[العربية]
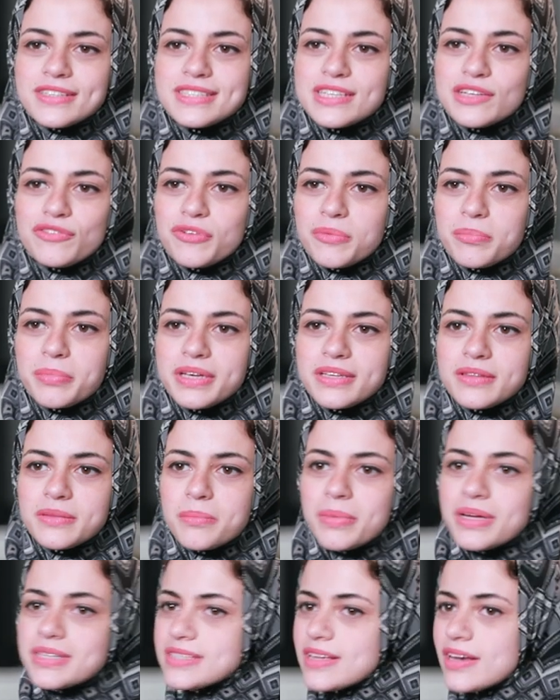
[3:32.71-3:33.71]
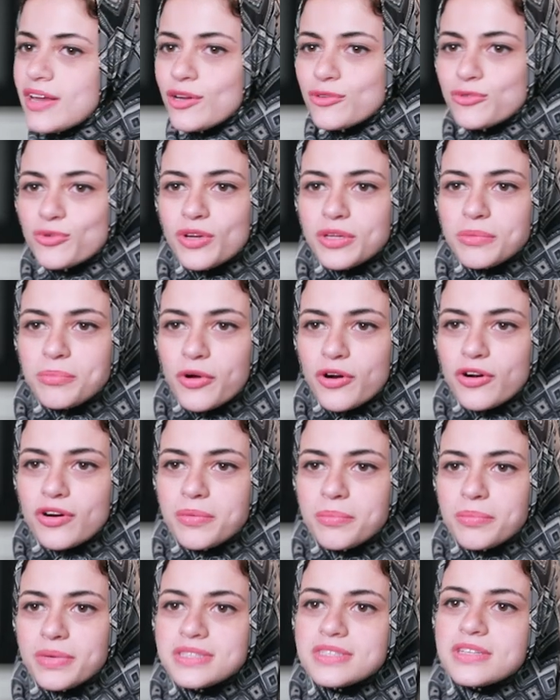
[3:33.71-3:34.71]
كتير في البيت بنزل على طول
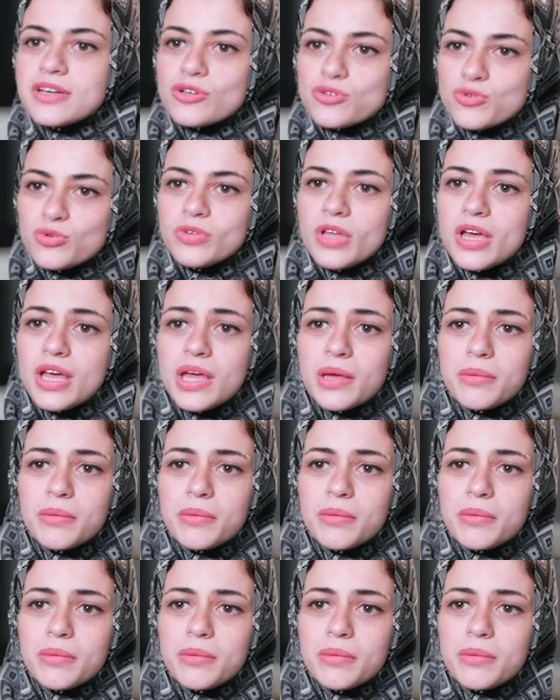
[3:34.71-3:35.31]
اتمرن بنزل اشوط